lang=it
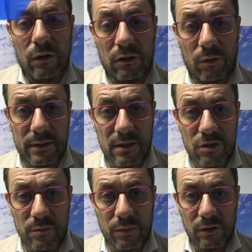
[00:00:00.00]
Un altro
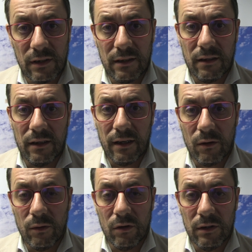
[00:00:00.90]
passaggio importante è
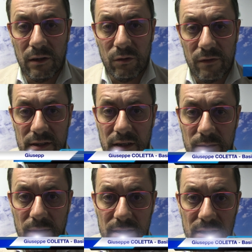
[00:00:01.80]
quello dell'Università
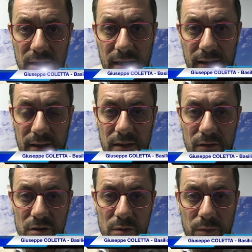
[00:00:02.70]
di Basilicata
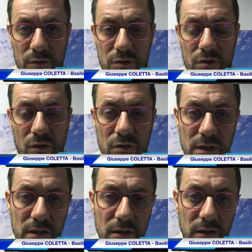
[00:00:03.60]
attraverso il professor
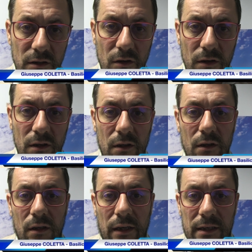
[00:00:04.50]
Cosentino
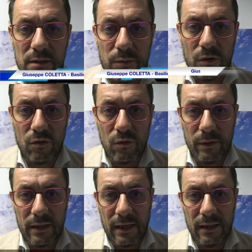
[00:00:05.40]
che si
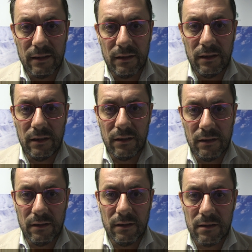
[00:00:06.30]
preoccuperà di
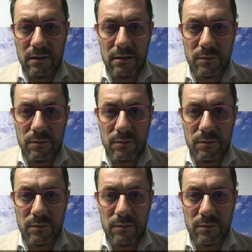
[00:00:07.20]
eh,